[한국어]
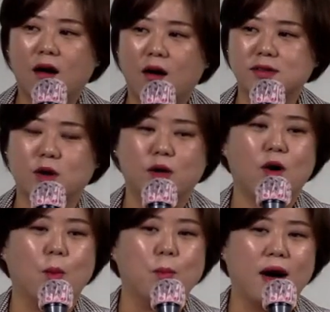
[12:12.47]
어,
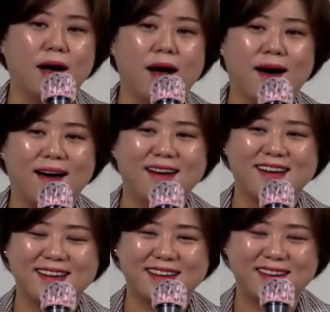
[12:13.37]
저희 엄마가
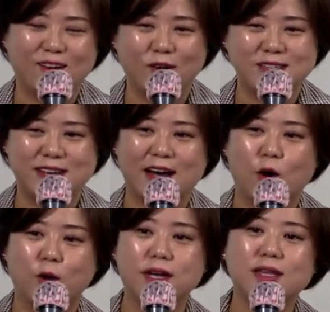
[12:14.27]
어,
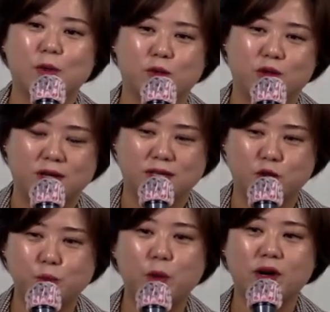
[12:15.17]
제가 어릴 때부터 이제
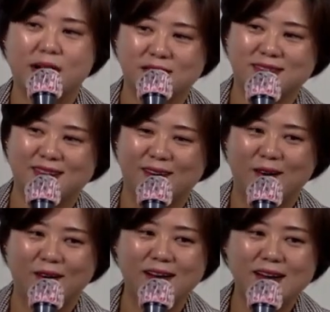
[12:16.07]
슈퍼를
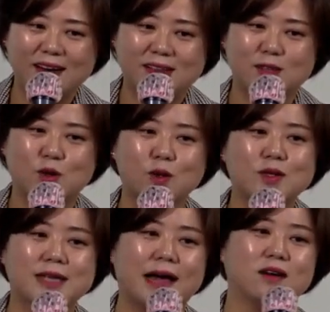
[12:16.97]
하셨어요. 그래서
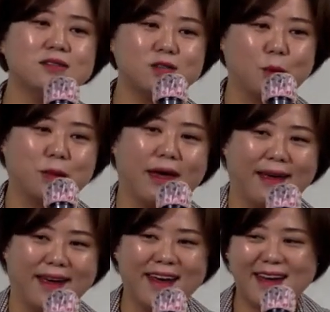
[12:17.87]
저도 자연스럽게